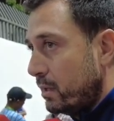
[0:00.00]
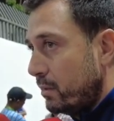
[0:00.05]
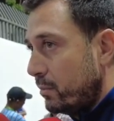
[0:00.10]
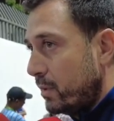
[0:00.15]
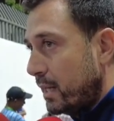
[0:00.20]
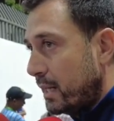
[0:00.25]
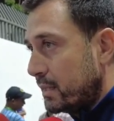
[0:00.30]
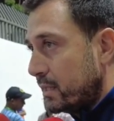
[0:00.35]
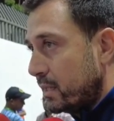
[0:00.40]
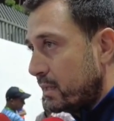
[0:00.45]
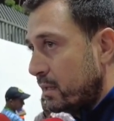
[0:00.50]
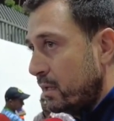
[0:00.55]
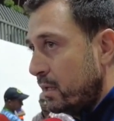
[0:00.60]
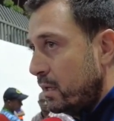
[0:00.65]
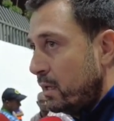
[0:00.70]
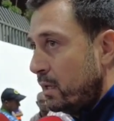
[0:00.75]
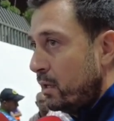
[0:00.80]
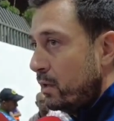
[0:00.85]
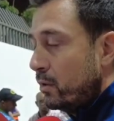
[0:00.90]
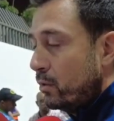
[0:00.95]
من العدد
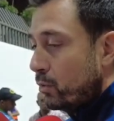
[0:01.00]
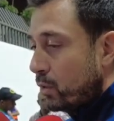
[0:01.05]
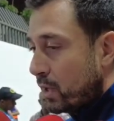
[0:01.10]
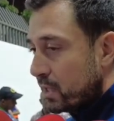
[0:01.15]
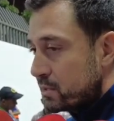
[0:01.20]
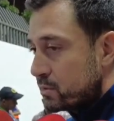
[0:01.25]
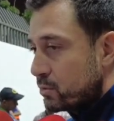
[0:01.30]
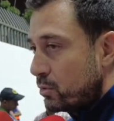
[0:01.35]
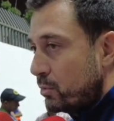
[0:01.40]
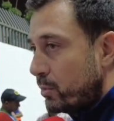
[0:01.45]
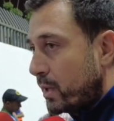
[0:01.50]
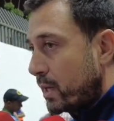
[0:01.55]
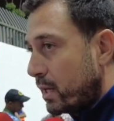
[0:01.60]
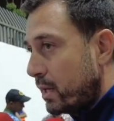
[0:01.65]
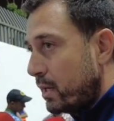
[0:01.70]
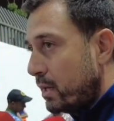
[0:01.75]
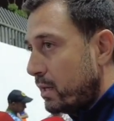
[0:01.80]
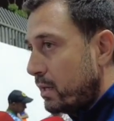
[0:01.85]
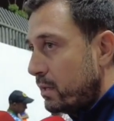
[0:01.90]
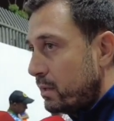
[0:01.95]
وخاص كل
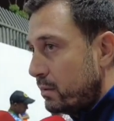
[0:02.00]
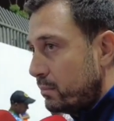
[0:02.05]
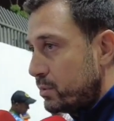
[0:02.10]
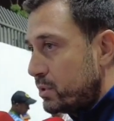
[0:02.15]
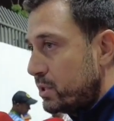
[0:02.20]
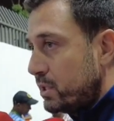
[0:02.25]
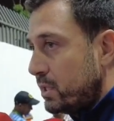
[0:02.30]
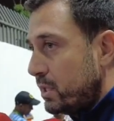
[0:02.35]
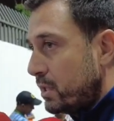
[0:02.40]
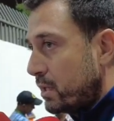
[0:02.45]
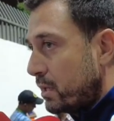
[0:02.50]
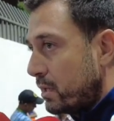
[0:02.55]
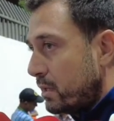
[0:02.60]
مره باش يدير